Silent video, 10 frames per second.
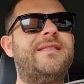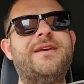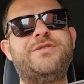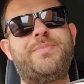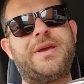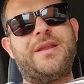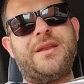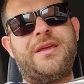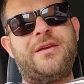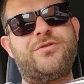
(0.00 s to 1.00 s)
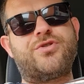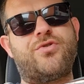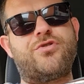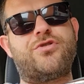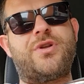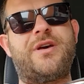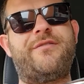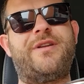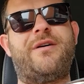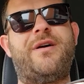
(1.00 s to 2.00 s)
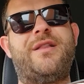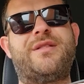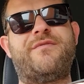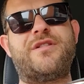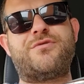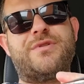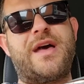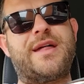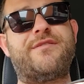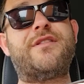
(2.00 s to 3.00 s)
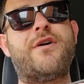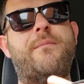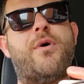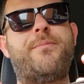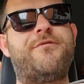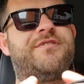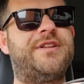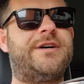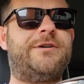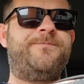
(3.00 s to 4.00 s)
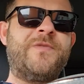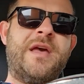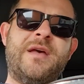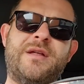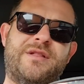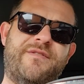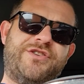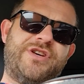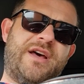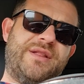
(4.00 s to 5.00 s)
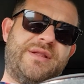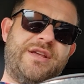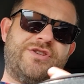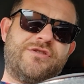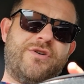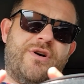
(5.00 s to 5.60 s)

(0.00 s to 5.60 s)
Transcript: desde pequenininho, te condiciona a falar: olha, você vai estudar, você vai ter uma boa profissão, você vai tirar excelentes